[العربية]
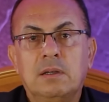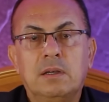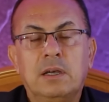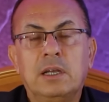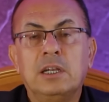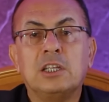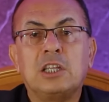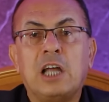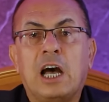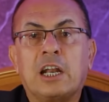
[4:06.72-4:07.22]

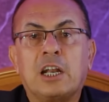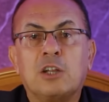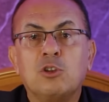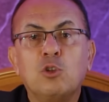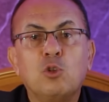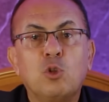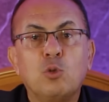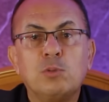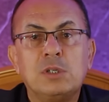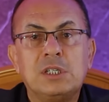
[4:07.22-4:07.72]
اللي
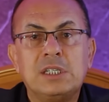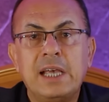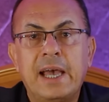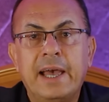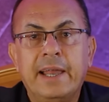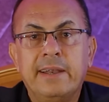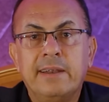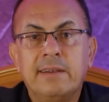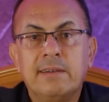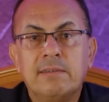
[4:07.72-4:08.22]
تعرضت له مش
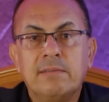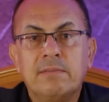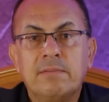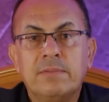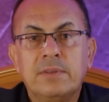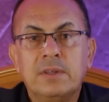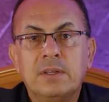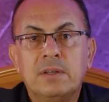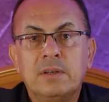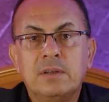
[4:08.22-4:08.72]
سهل
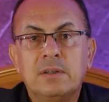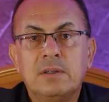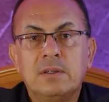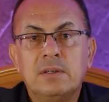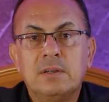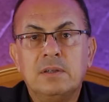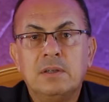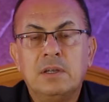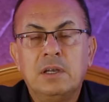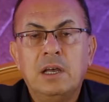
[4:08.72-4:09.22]

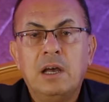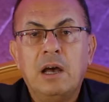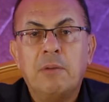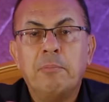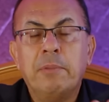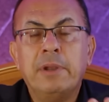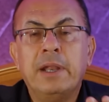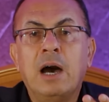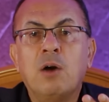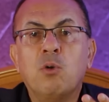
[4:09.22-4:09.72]

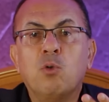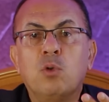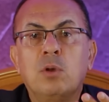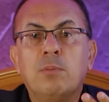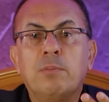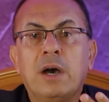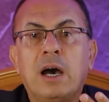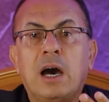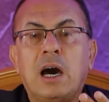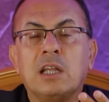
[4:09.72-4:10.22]
من
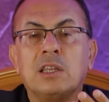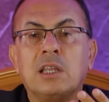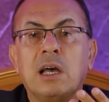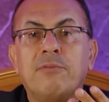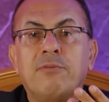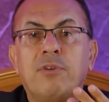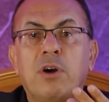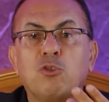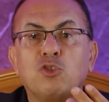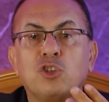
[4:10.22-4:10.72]
اول ما
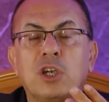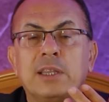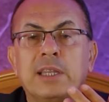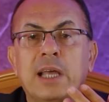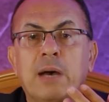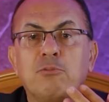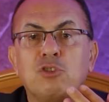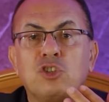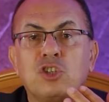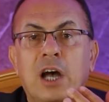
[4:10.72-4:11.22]
خطفها
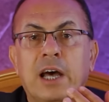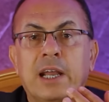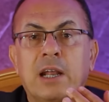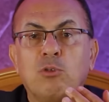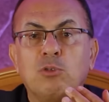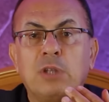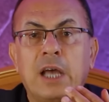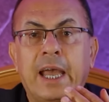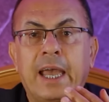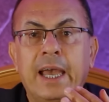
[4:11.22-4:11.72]
وشدها من شعرها
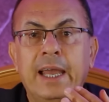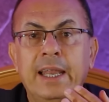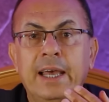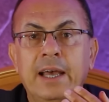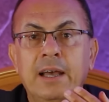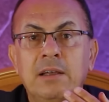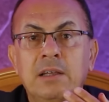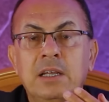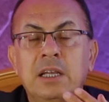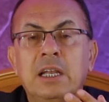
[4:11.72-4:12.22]

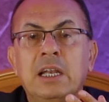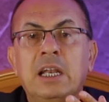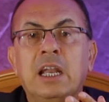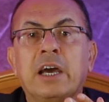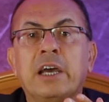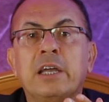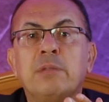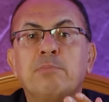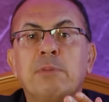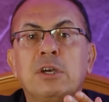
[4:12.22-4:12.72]
ودخلها
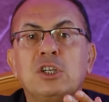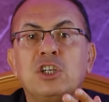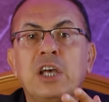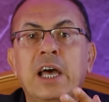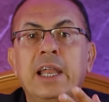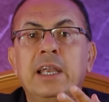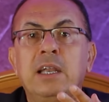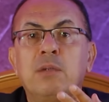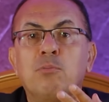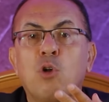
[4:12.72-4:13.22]
لغايه ما
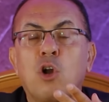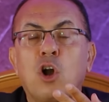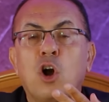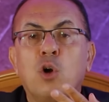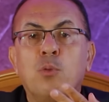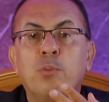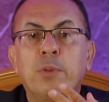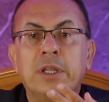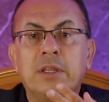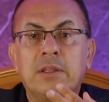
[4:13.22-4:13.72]
شل
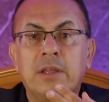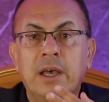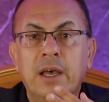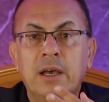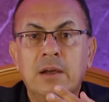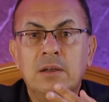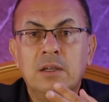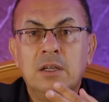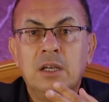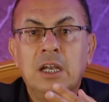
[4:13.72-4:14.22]

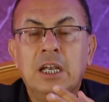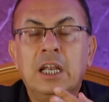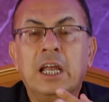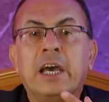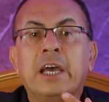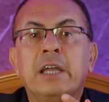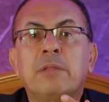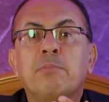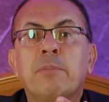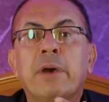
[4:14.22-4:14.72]
مقاومتها
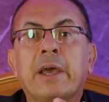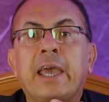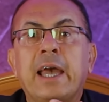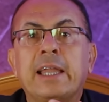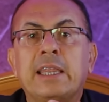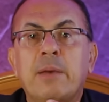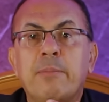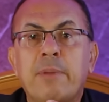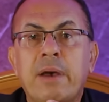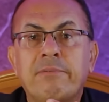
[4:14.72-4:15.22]
لغايه ما
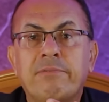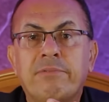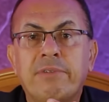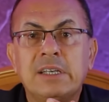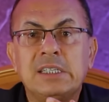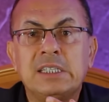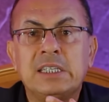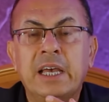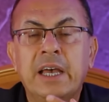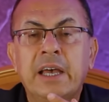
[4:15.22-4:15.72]
كتم
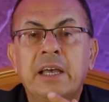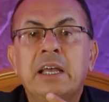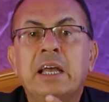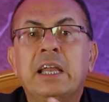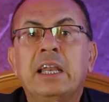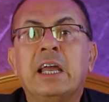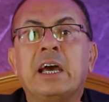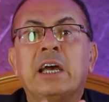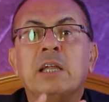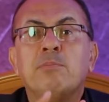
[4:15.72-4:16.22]

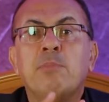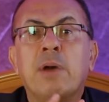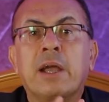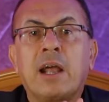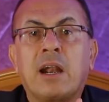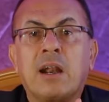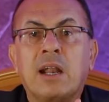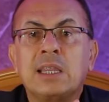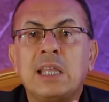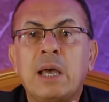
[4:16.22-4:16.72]
انفاسها لغايه ما
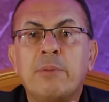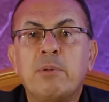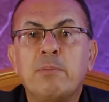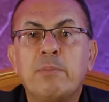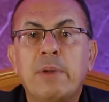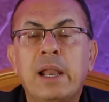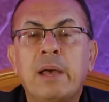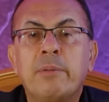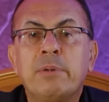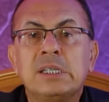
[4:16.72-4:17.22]
جرتها
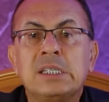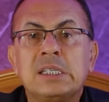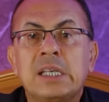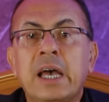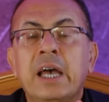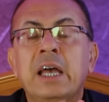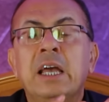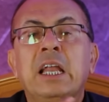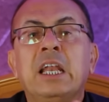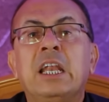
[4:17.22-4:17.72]
من
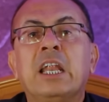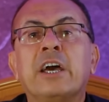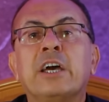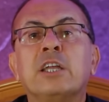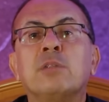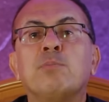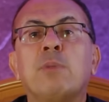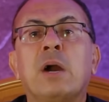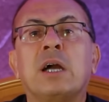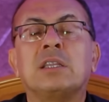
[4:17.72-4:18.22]
ملابسها
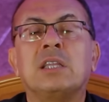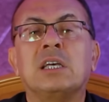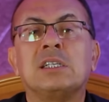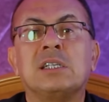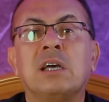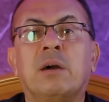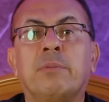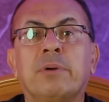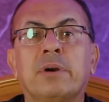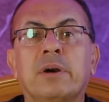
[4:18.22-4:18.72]
لغايه ما
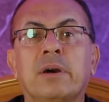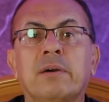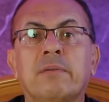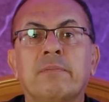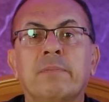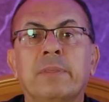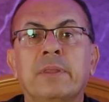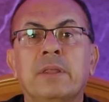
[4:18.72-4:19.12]
اغتصبها